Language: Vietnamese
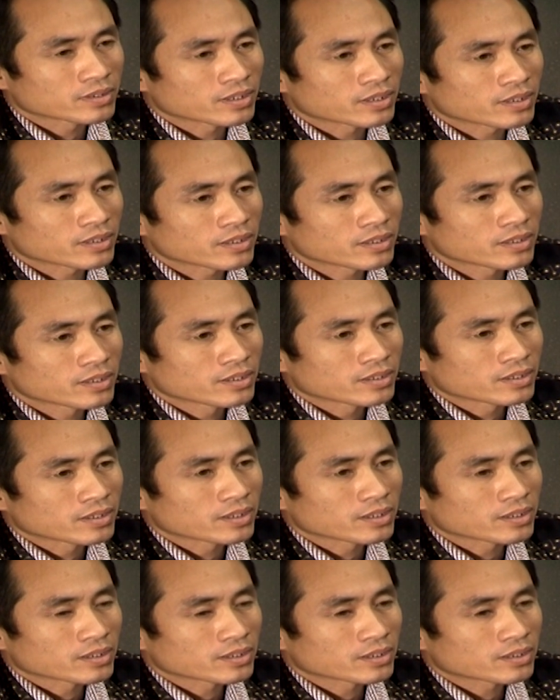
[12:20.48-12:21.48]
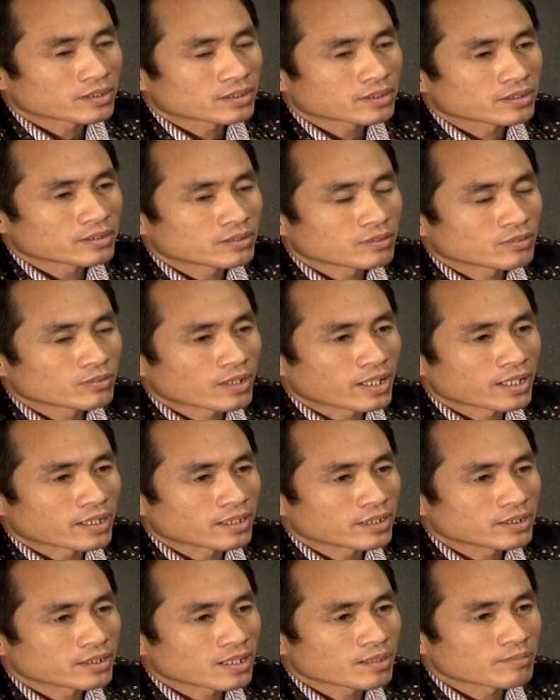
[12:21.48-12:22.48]
Đấy. Thế
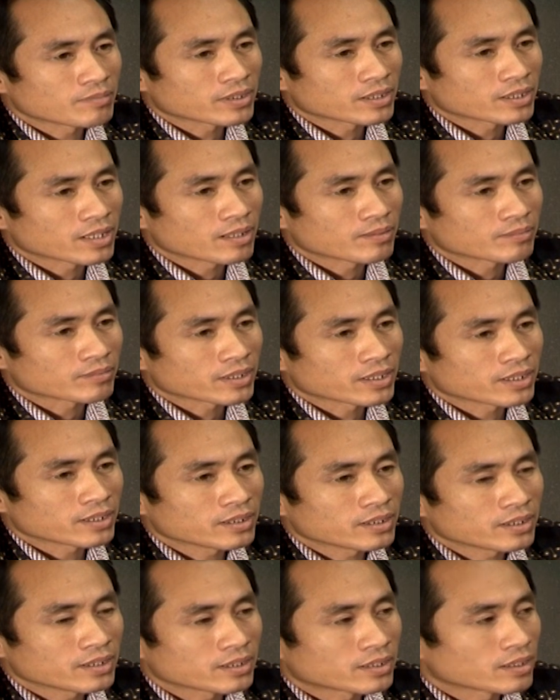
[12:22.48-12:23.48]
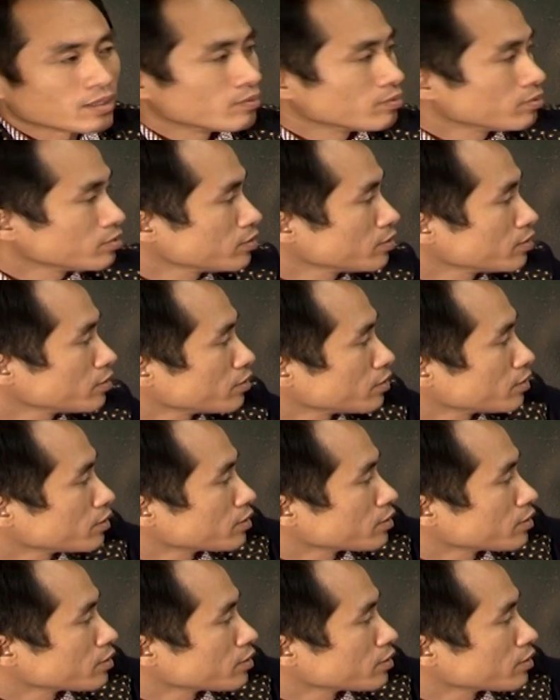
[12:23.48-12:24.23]
ngoài đấy ra mình làm cái hệ thống